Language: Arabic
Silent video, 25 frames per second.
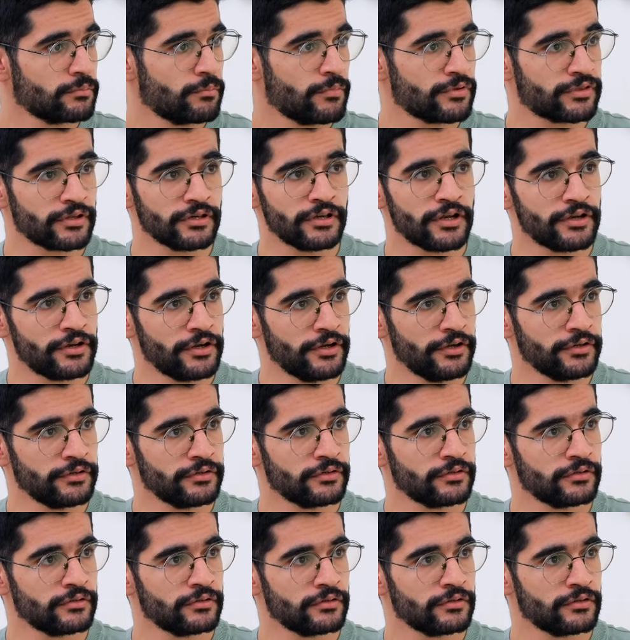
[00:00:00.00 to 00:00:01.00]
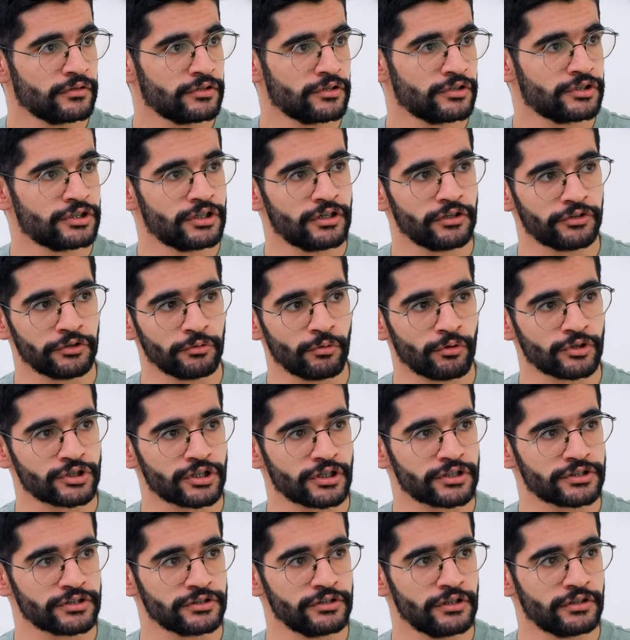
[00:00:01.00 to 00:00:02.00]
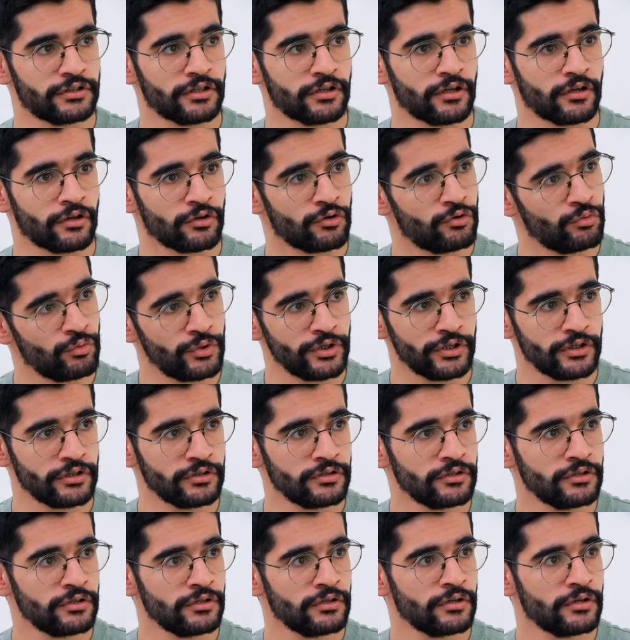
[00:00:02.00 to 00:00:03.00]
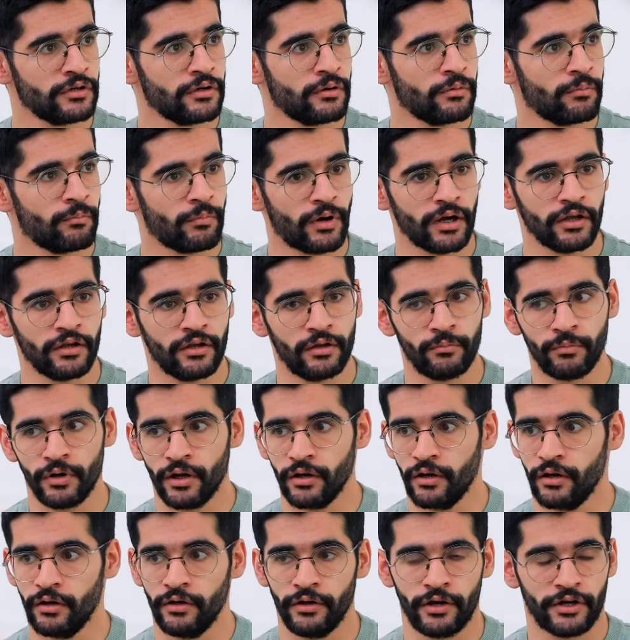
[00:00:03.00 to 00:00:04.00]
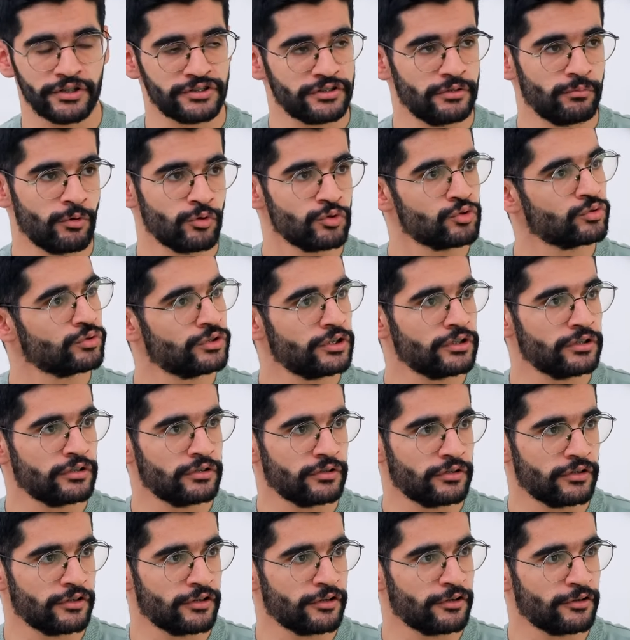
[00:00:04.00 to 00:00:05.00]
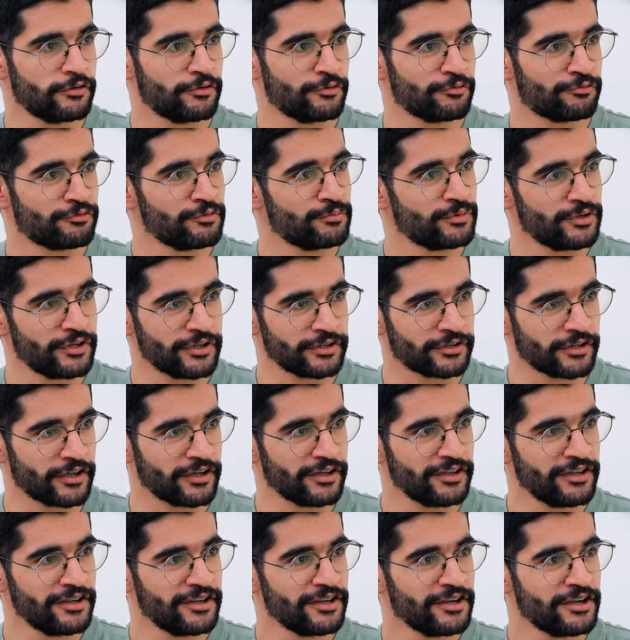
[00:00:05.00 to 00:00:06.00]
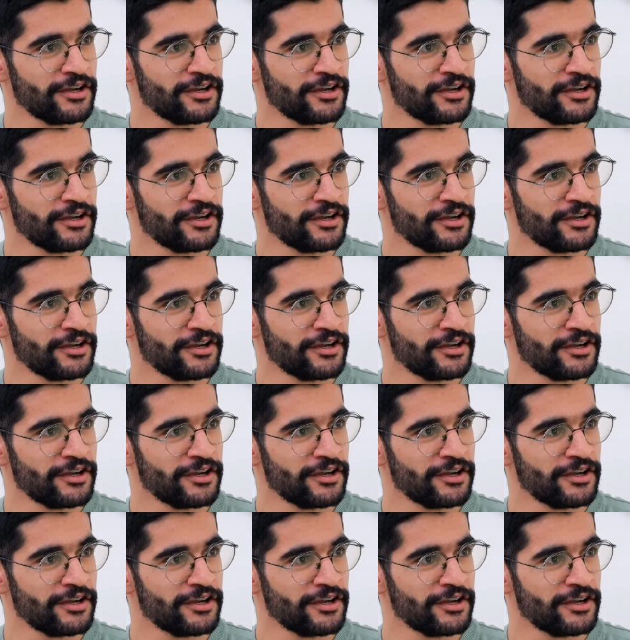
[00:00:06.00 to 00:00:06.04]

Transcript: مثلنا نحن شيء طيور شخصيتها قويه ما يهمها الناس الموجودين آه، في بيئتها